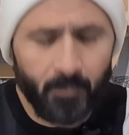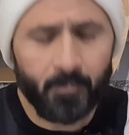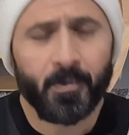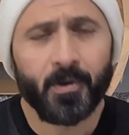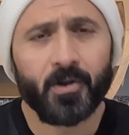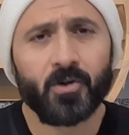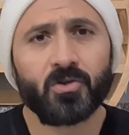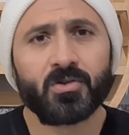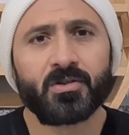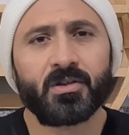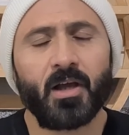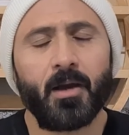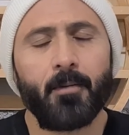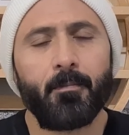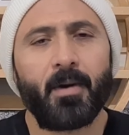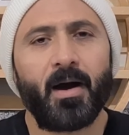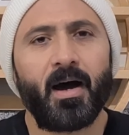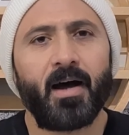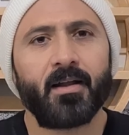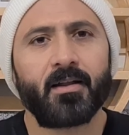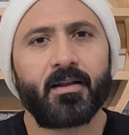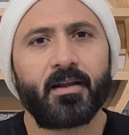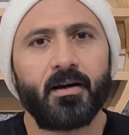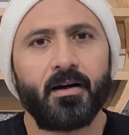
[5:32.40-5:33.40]
फिर उसके
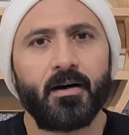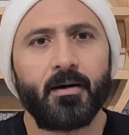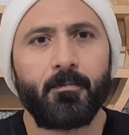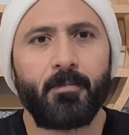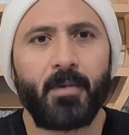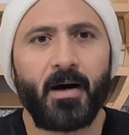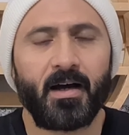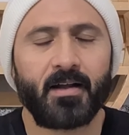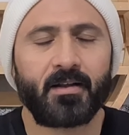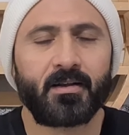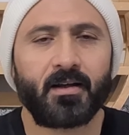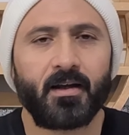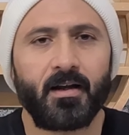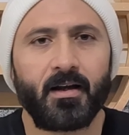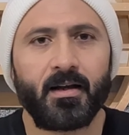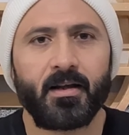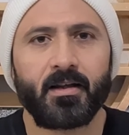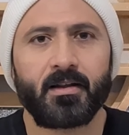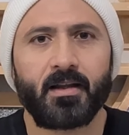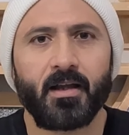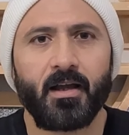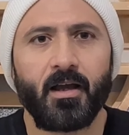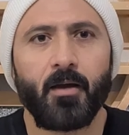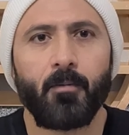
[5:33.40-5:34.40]
बाद बात कर
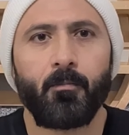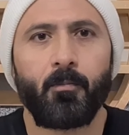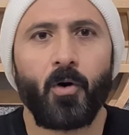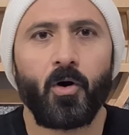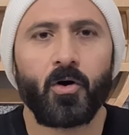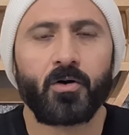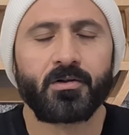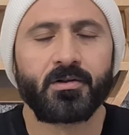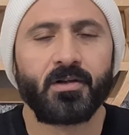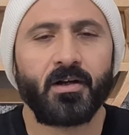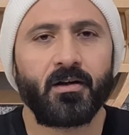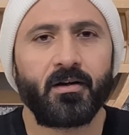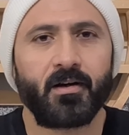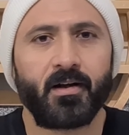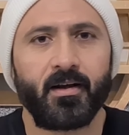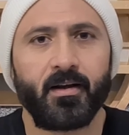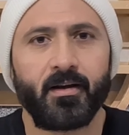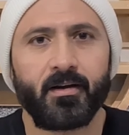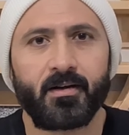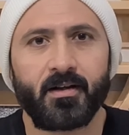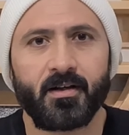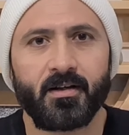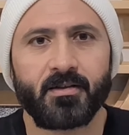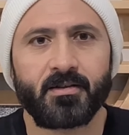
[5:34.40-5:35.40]
लेते हैं बॉक्सिंग
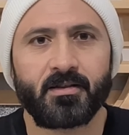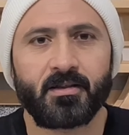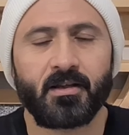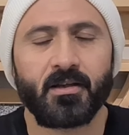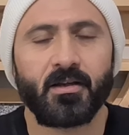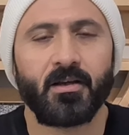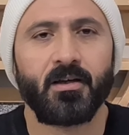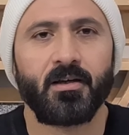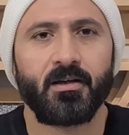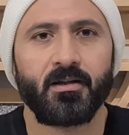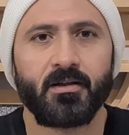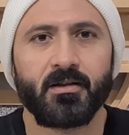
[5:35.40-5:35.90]
डे टेस्ट की